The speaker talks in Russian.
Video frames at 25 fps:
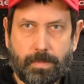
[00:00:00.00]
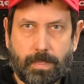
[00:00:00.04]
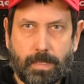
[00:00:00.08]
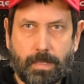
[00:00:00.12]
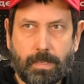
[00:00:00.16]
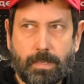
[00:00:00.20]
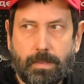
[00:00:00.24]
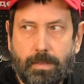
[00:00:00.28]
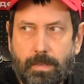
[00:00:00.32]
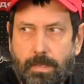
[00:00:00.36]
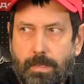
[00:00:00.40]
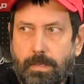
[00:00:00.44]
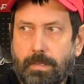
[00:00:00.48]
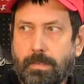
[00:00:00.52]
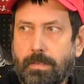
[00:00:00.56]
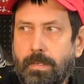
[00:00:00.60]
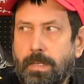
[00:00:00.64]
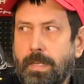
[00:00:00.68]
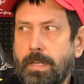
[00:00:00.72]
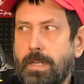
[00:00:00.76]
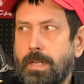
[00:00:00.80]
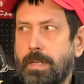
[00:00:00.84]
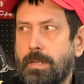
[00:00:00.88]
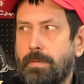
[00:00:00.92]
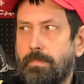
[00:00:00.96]
И
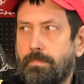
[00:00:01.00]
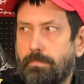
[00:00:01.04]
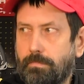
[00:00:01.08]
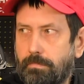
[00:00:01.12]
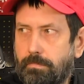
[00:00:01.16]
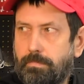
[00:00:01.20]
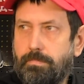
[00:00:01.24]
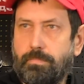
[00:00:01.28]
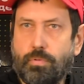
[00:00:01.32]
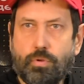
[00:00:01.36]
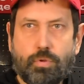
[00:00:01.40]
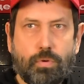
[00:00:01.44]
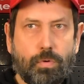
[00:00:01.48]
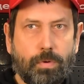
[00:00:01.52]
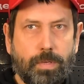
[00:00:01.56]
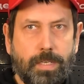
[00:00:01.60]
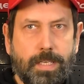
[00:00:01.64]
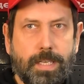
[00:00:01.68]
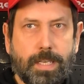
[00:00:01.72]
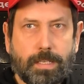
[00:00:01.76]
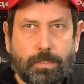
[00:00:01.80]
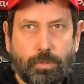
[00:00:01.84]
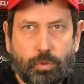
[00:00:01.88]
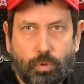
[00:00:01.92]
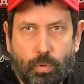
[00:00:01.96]
у него
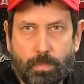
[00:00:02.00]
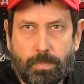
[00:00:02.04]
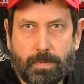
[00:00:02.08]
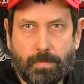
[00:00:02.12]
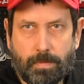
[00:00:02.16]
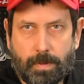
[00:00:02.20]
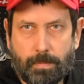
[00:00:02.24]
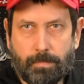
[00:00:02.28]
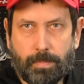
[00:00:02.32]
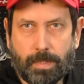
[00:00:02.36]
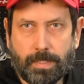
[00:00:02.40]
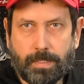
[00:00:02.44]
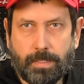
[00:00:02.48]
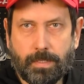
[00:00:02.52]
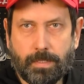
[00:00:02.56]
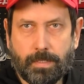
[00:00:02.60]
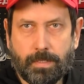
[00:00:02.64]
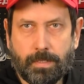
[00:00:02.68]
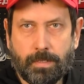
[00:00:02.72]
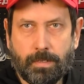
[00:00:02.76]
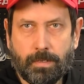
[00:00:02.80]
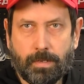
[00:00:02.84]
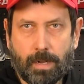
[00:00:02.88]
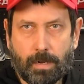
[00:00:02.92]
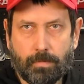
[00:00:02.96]
есть топовые
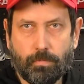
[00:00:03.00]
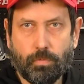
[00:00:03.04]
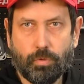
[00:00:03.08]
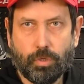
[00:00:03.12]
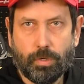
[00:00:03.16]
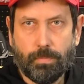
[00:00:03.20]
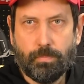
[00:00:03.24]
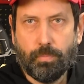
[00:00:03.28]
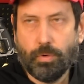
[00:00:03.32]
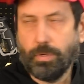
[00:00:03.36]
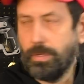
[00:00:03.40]
позиции, как вы уже